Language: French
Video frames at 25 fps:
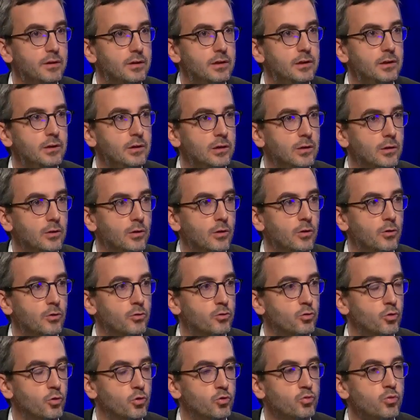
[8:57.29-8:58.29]
qui
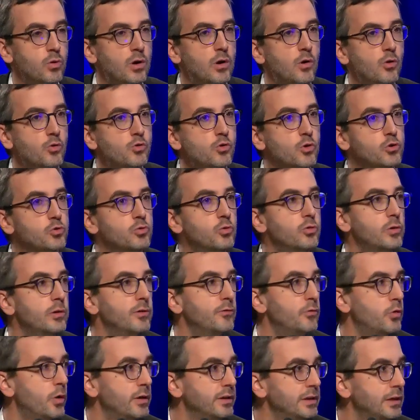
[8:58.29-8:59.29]
sont soit en cours, soit
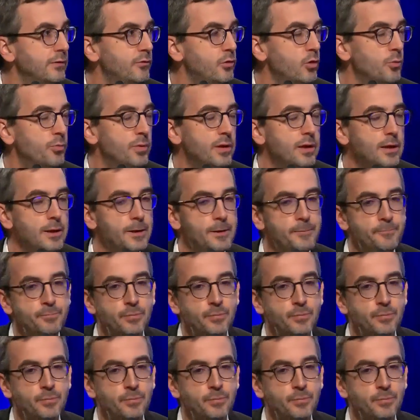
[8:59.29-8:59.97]
vont être développés